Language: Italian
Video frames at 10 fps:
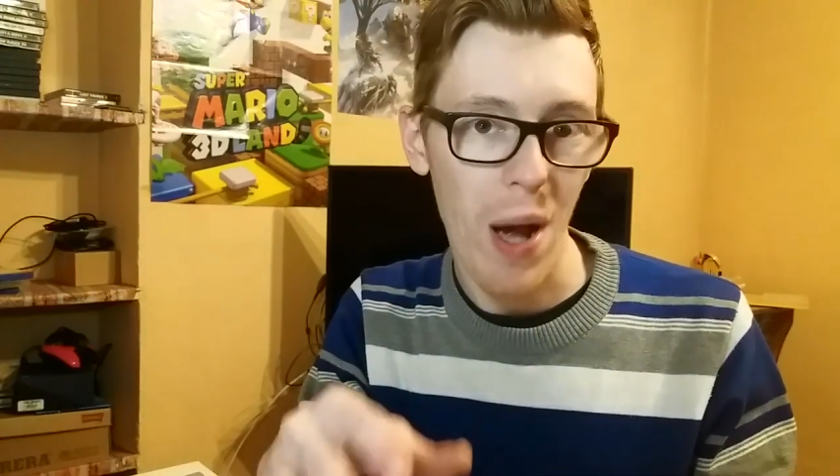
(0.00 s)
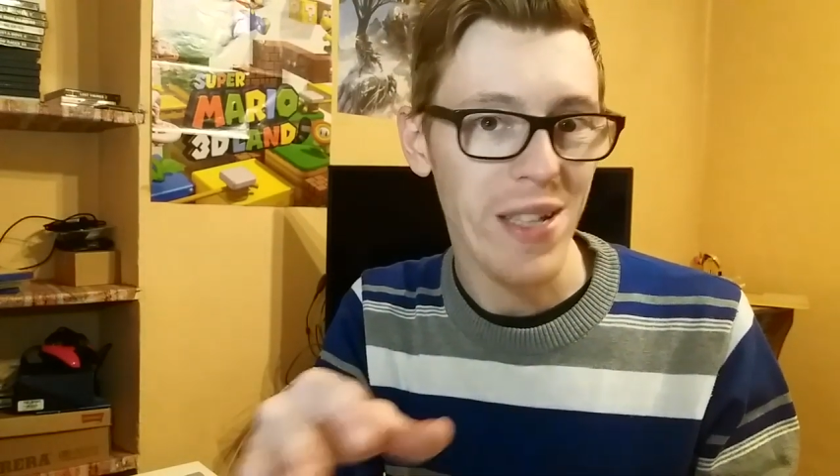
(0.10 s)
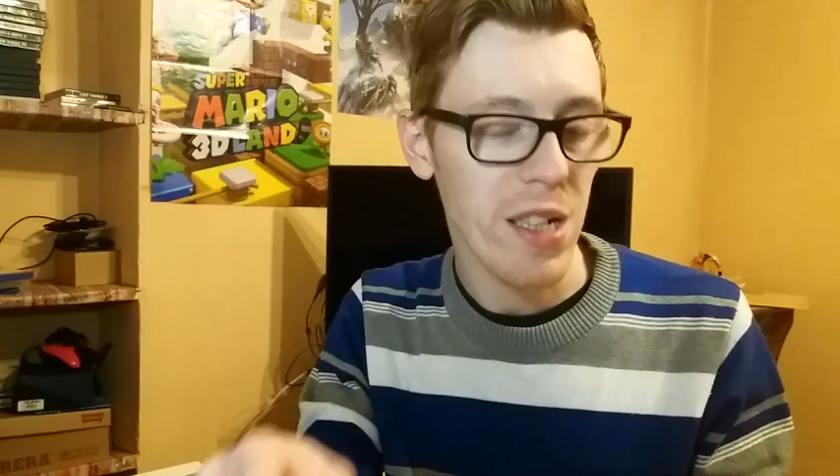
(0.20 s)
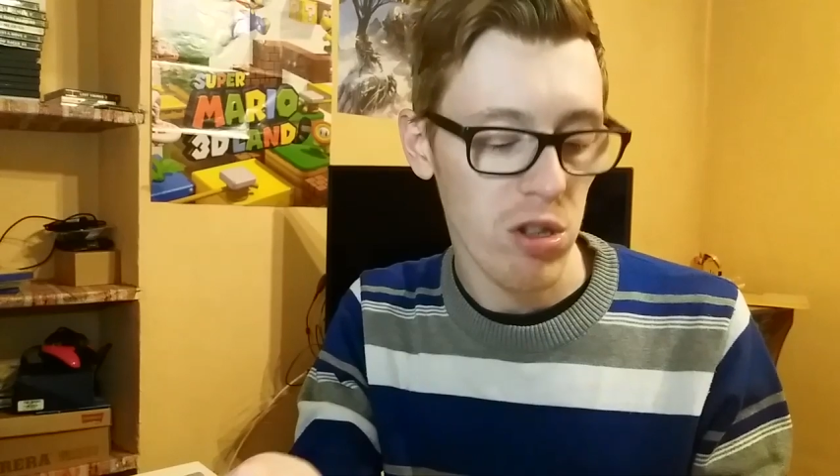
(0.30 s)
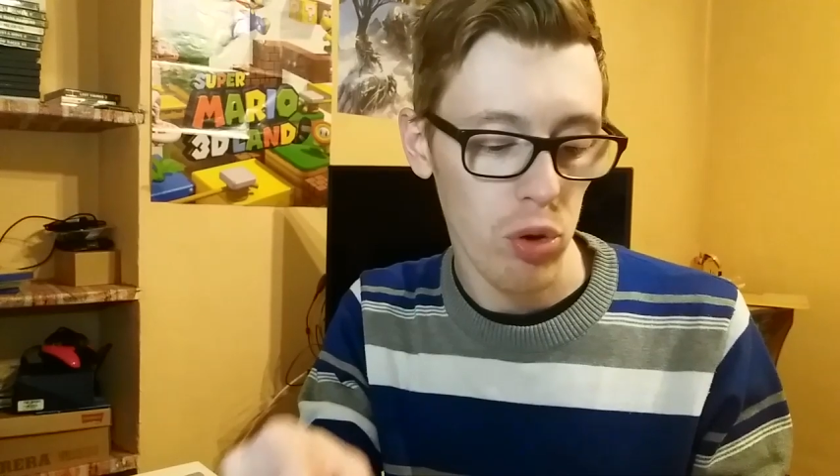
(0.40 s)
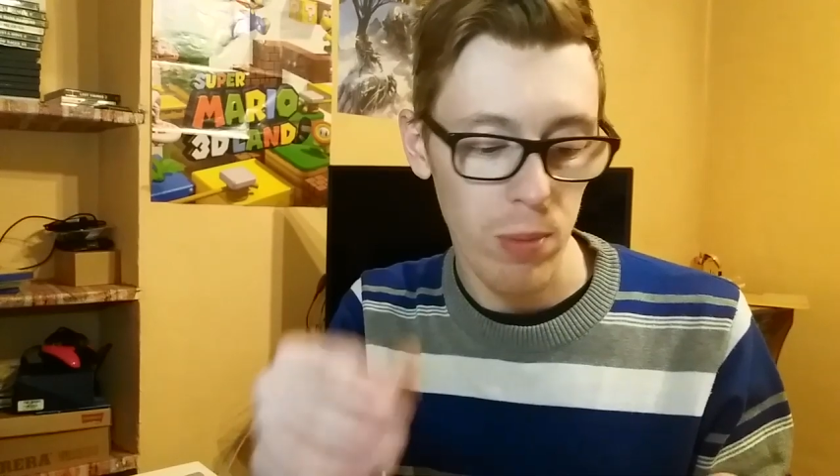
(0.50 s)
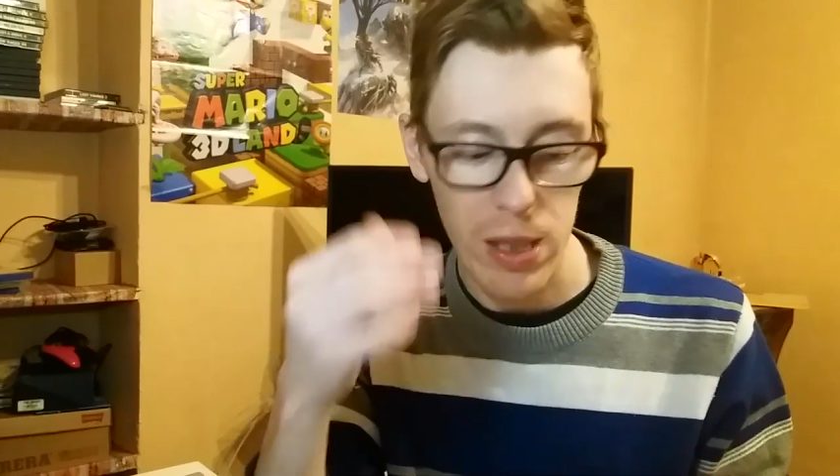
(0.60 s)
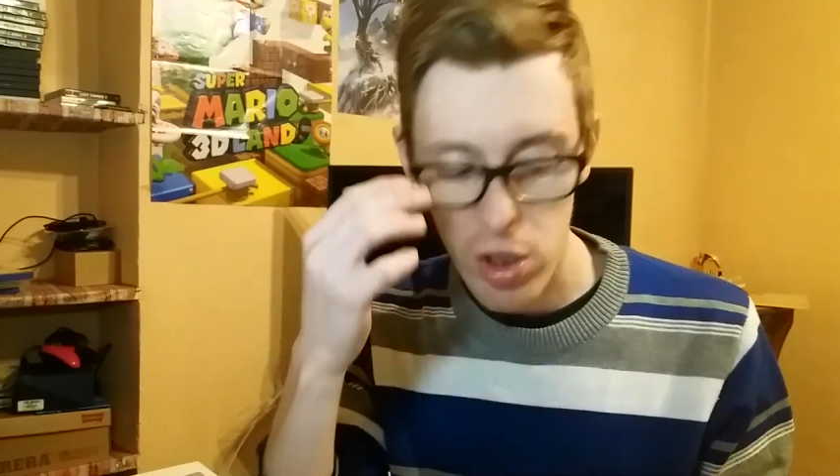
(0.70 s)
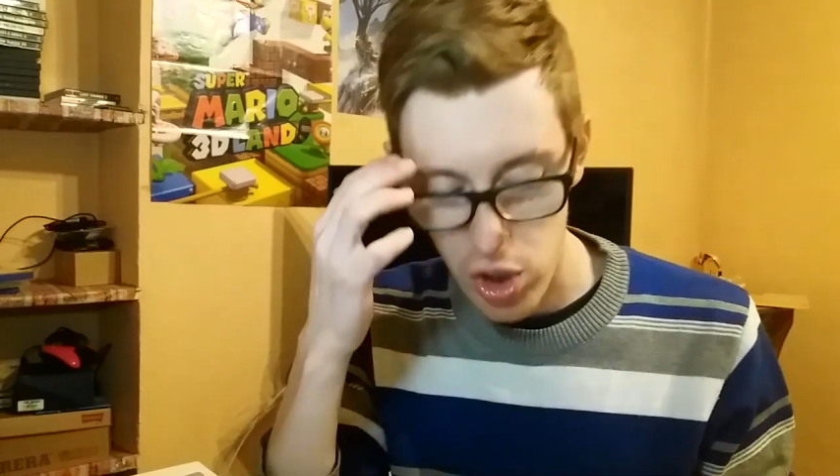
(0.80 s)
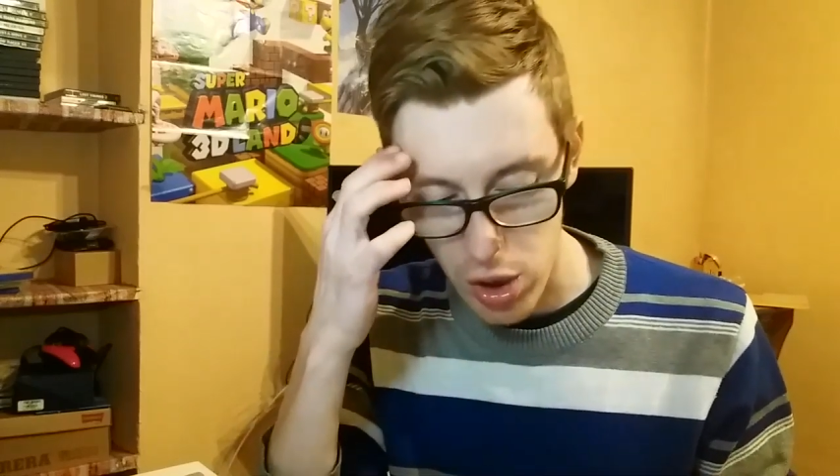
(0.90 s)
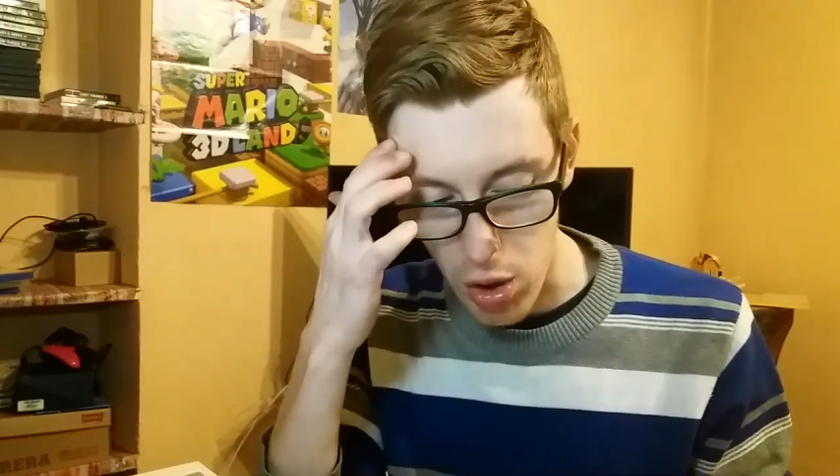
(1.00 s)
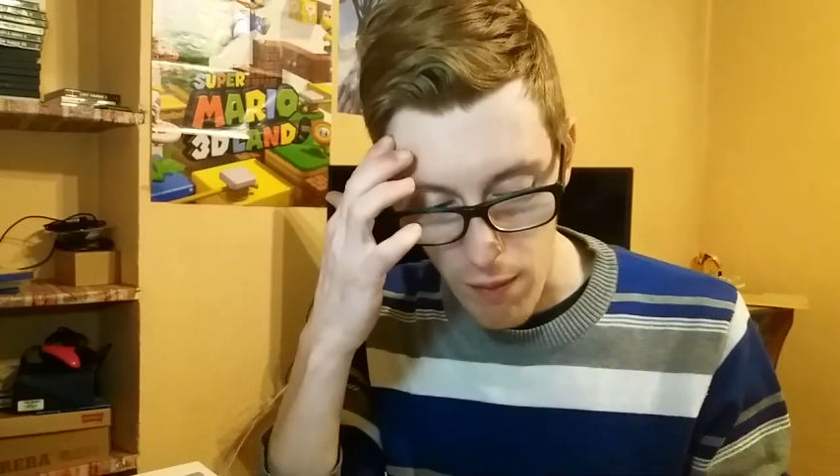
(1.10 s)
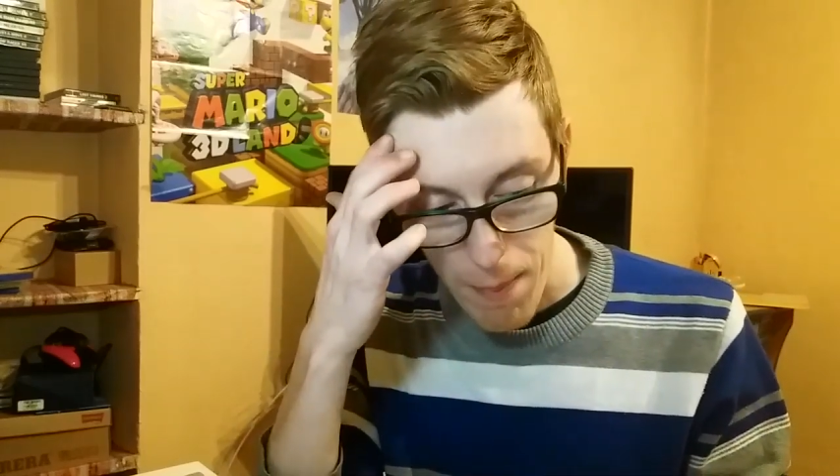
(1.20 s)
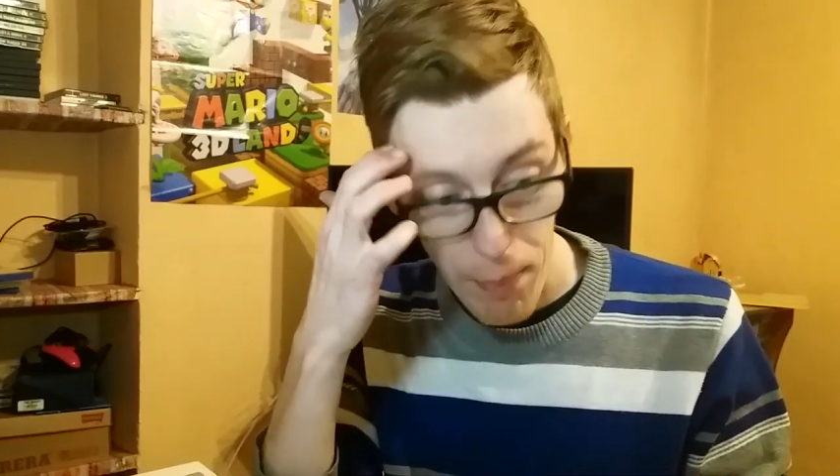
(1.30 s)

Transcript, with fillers: inizio 2019.